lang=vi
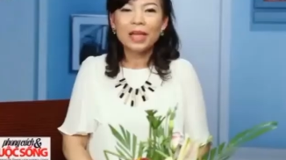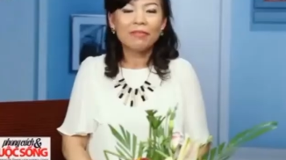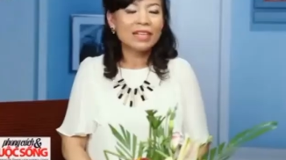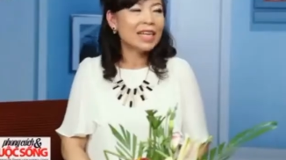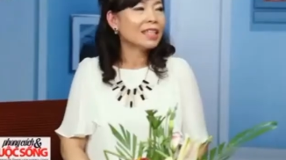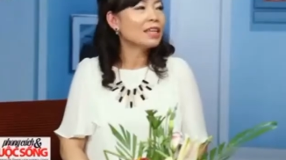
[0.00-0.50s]
Chúng
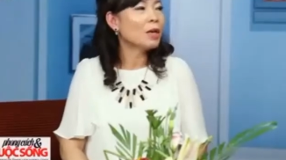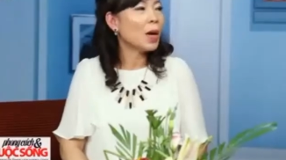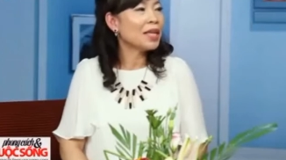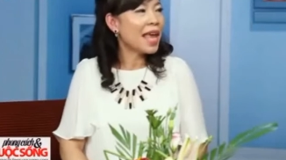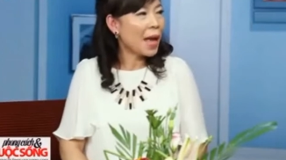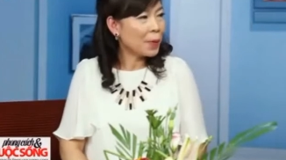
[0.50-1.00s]
ta phải xác định
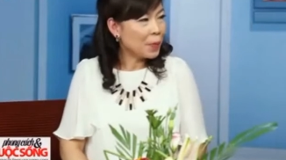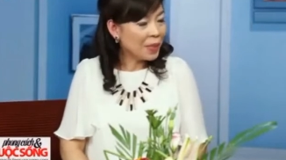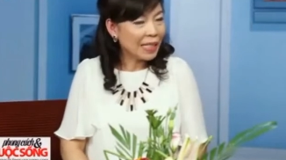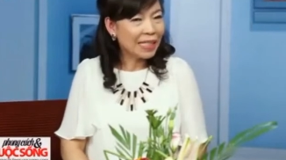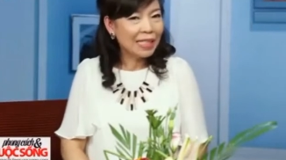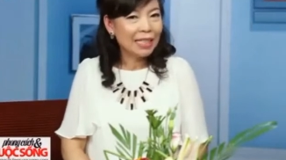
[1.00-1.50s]
loại da của
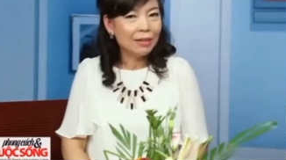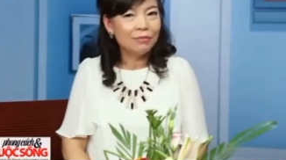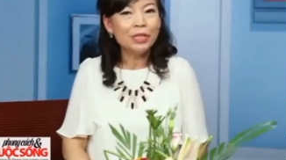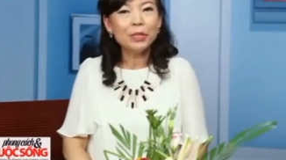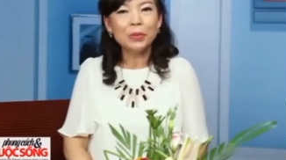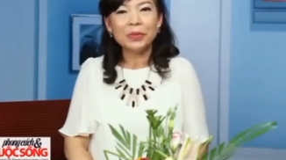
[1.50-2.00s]
mình
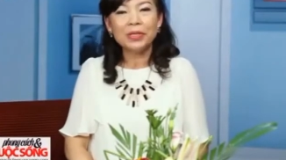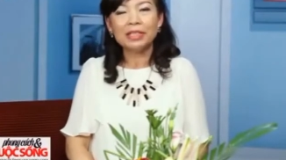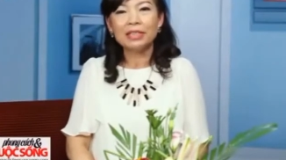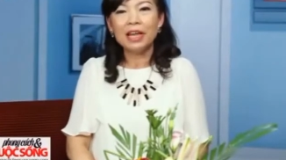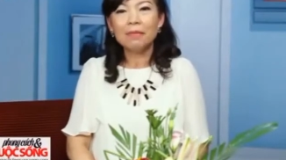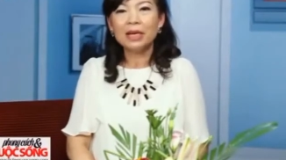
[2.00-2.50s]
Ví dụ
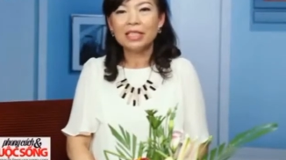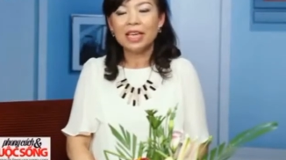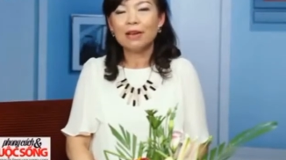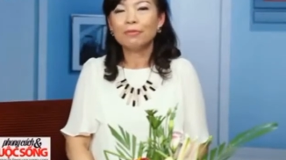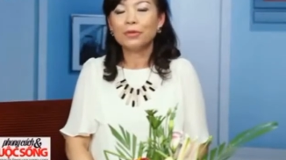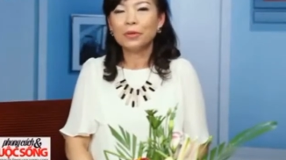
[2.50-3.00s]
như nếu mà
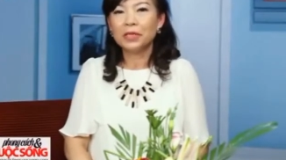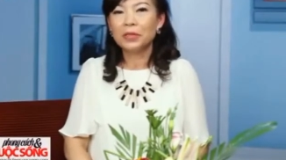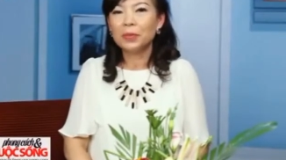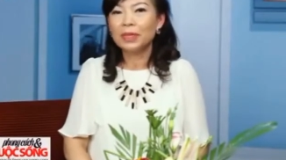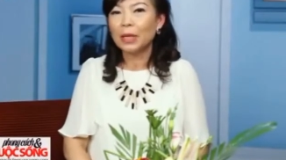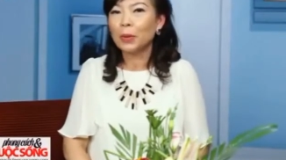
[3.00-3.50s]
chị em phụ nữ
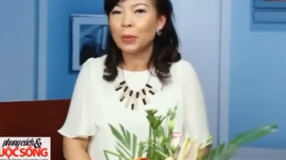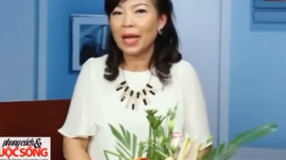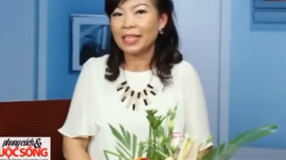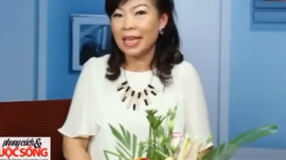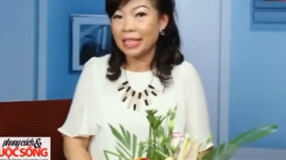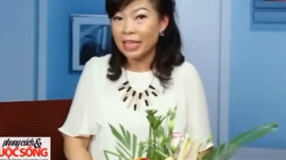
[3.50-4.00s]
chúng ta thuộc
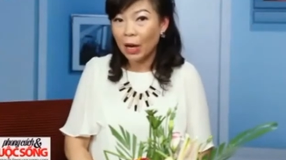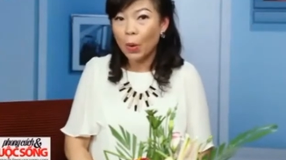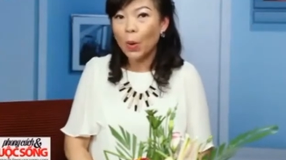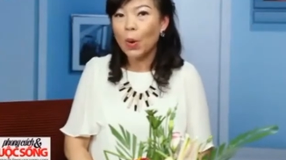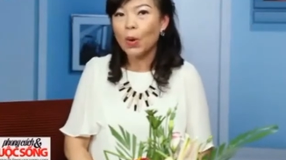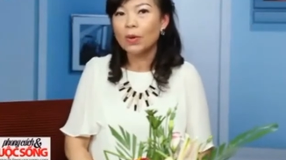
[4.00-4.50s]
loại dạng da
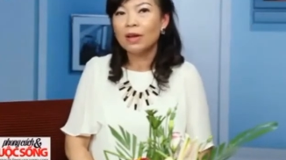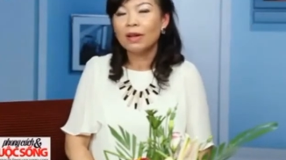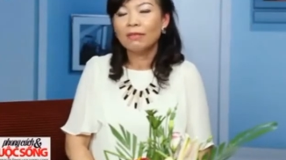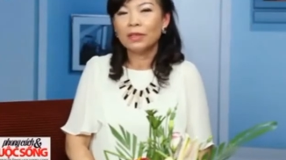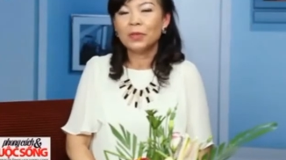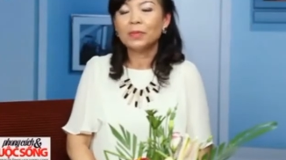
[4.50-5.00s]
khô
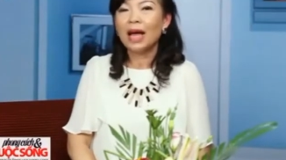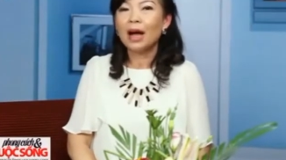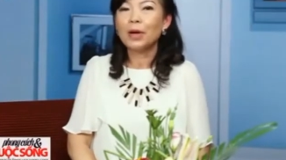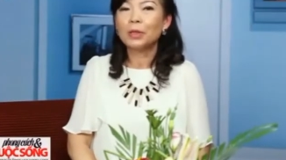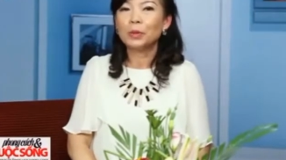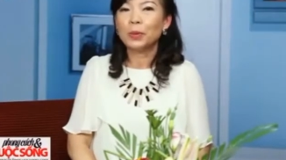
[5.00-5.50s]
và chúng ta
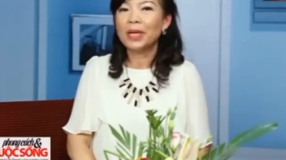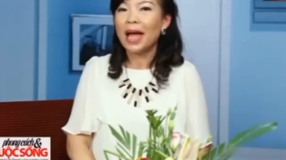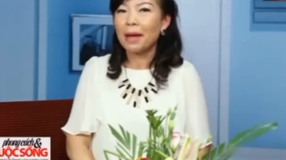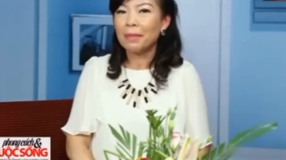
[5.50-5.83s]
ở độ tuổi